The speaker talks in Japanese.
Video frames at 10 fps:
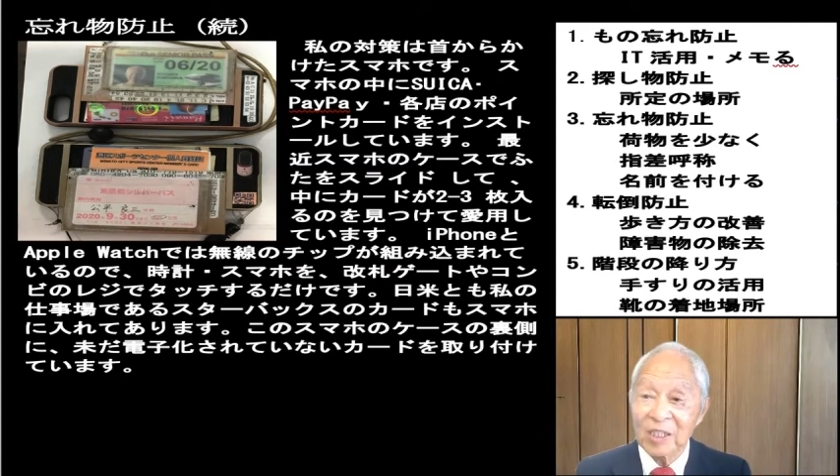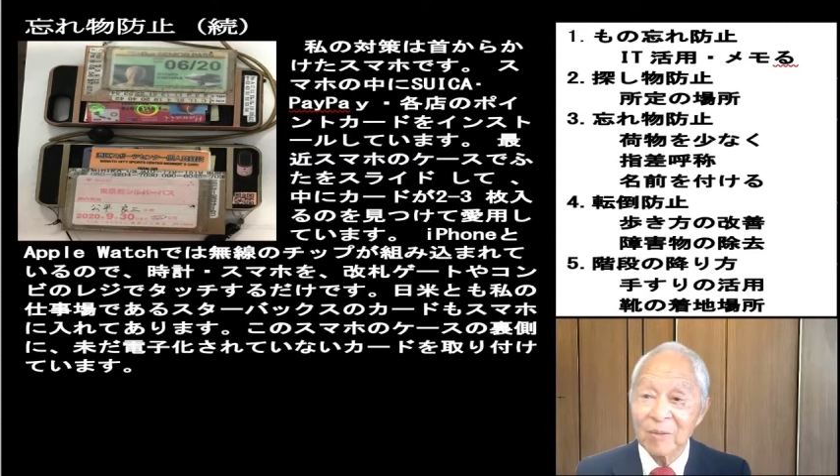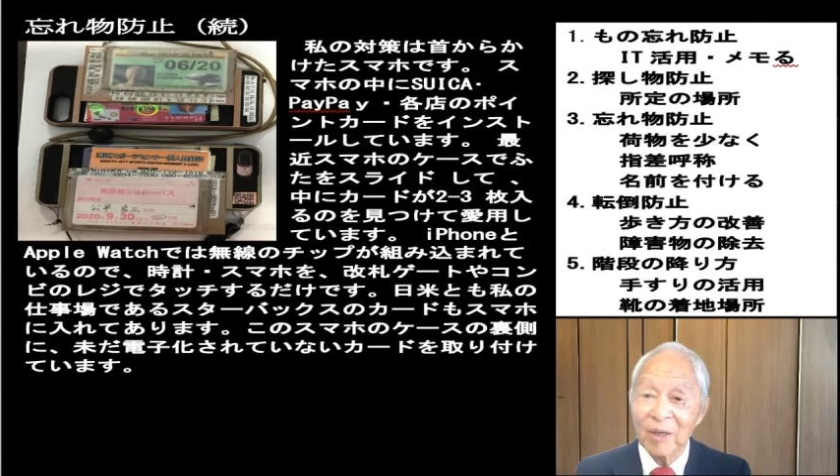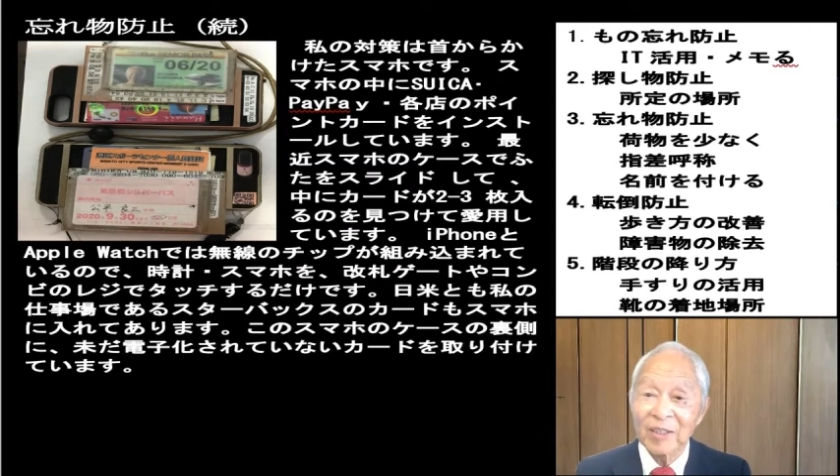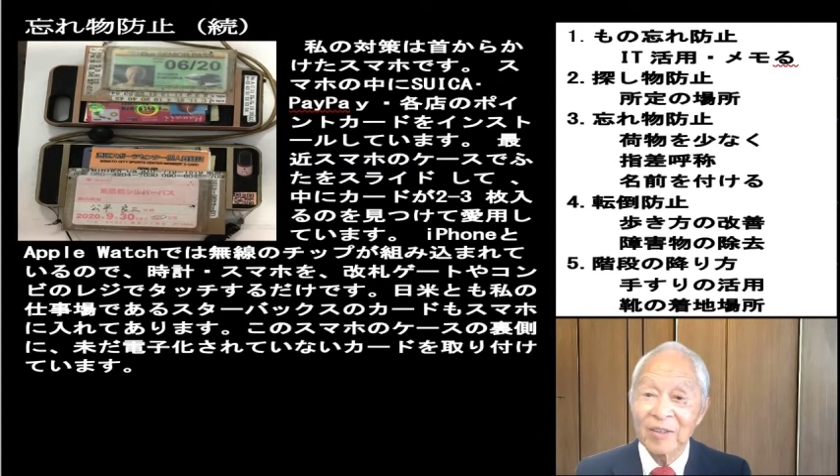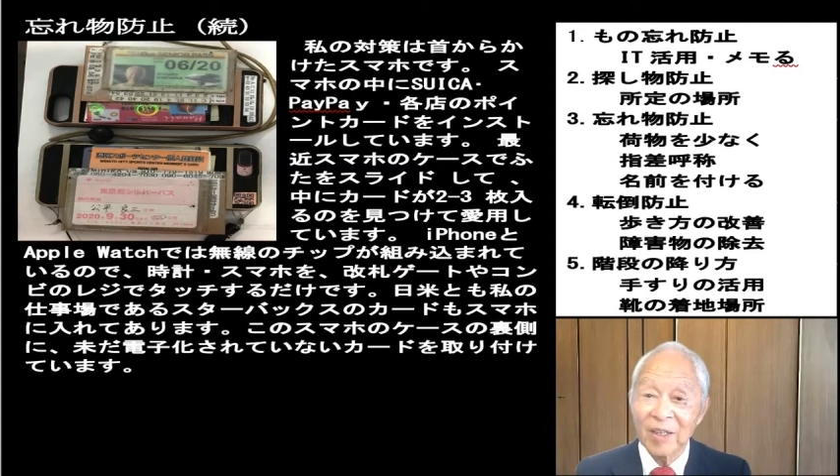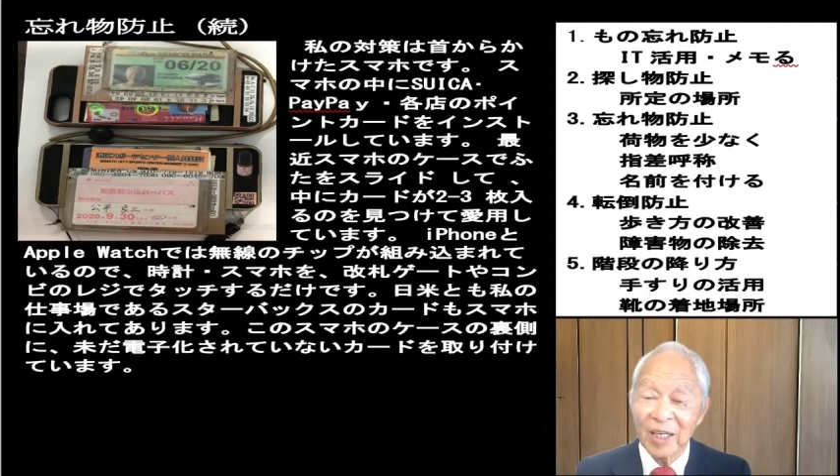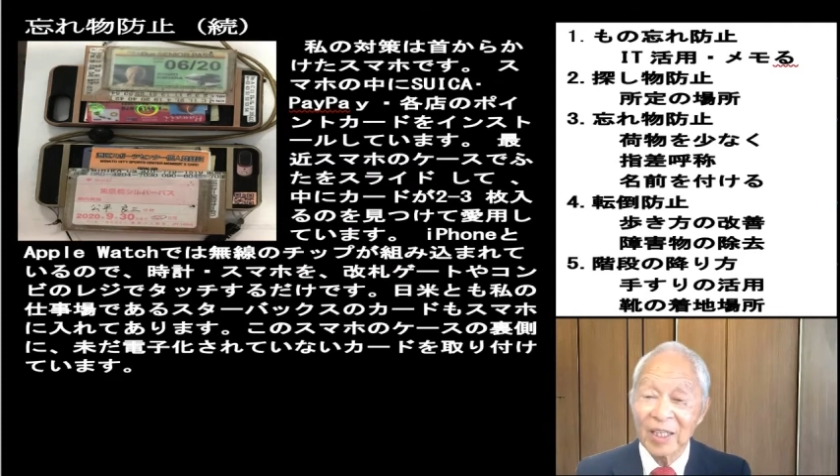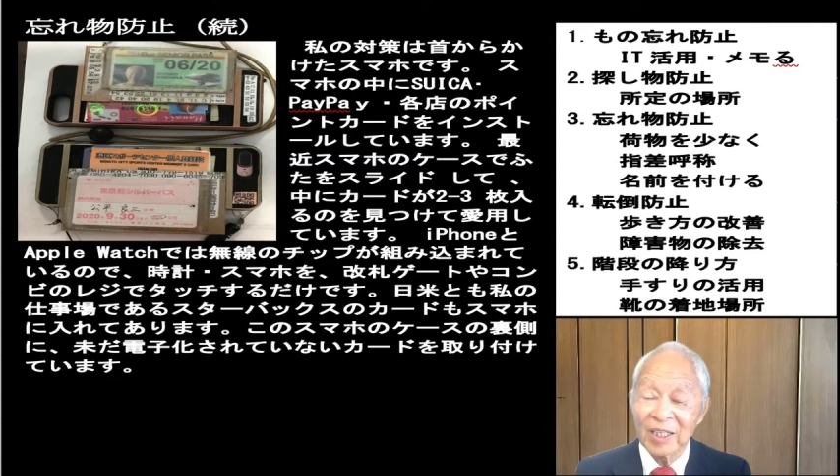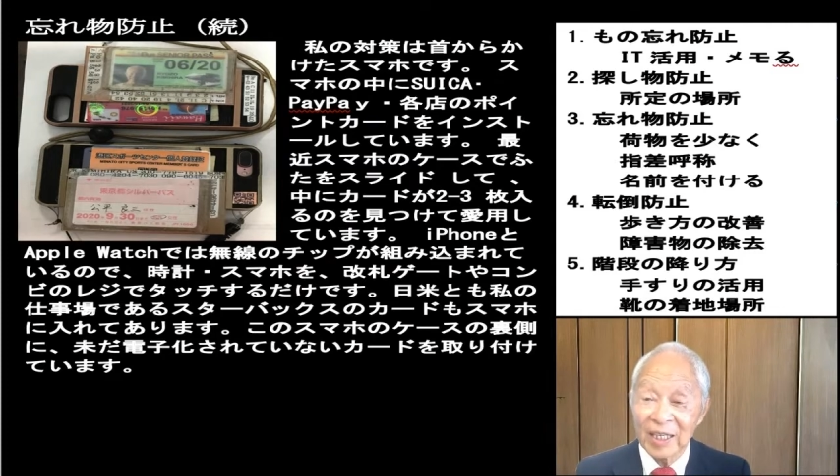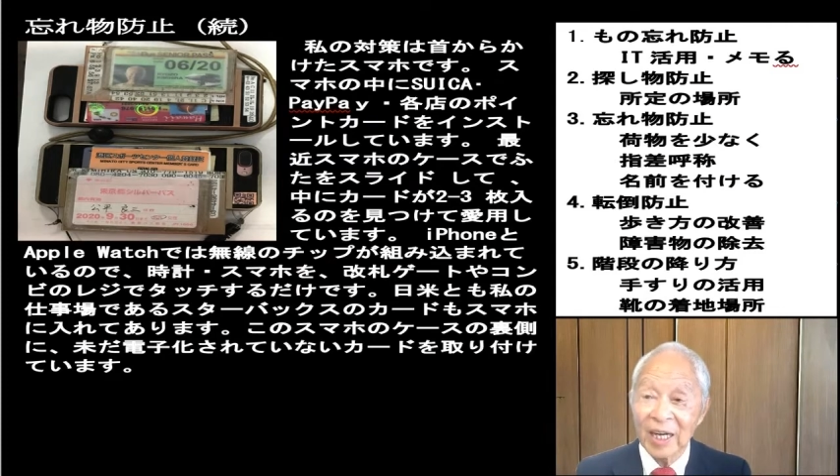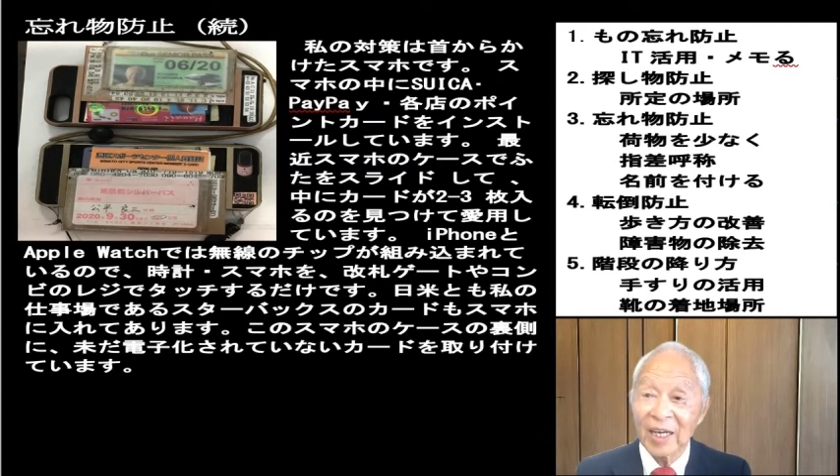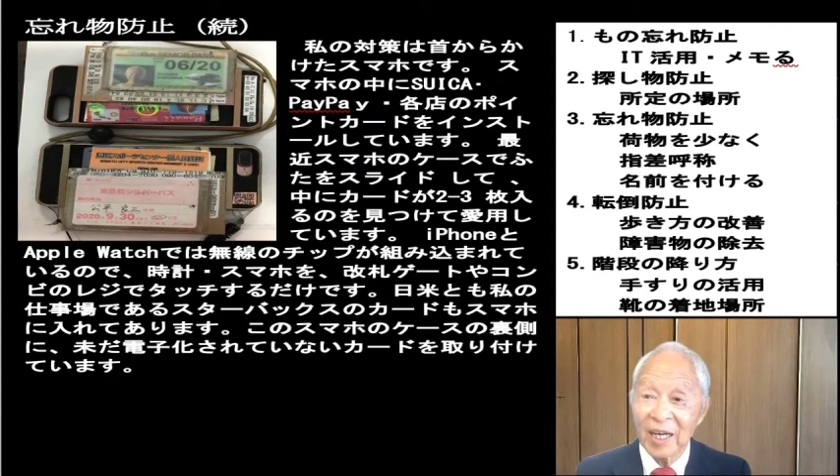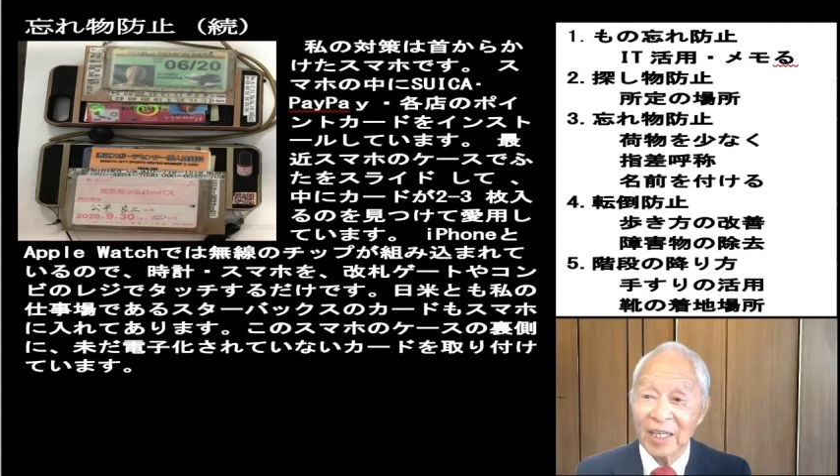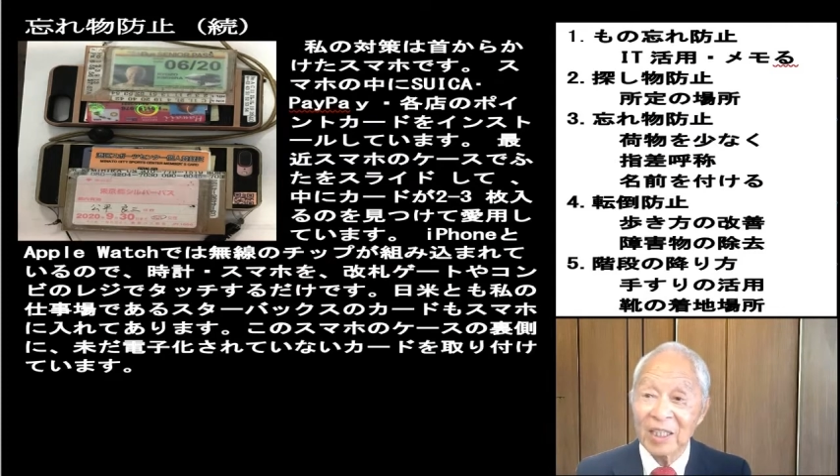1枚ぐらい
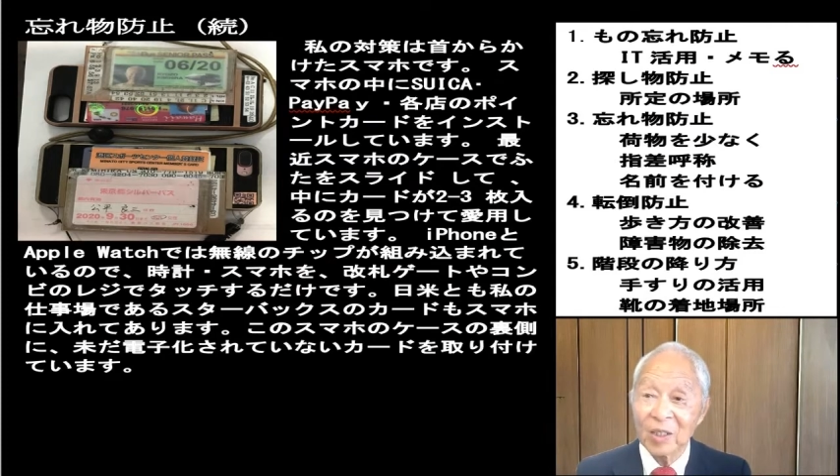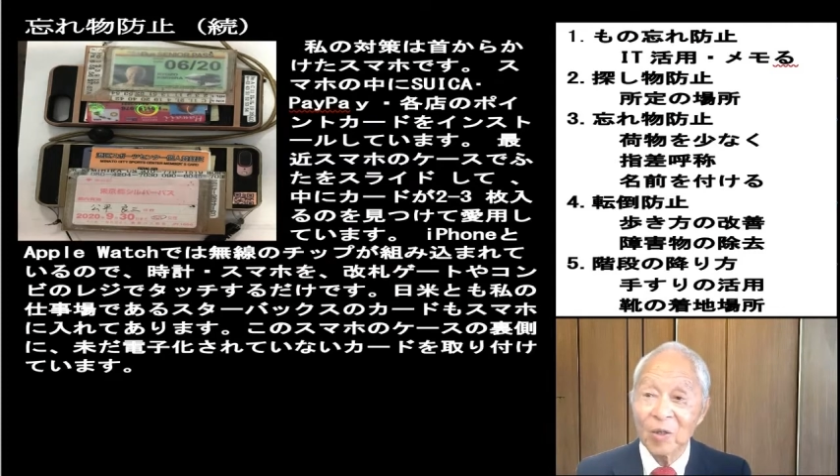が入っ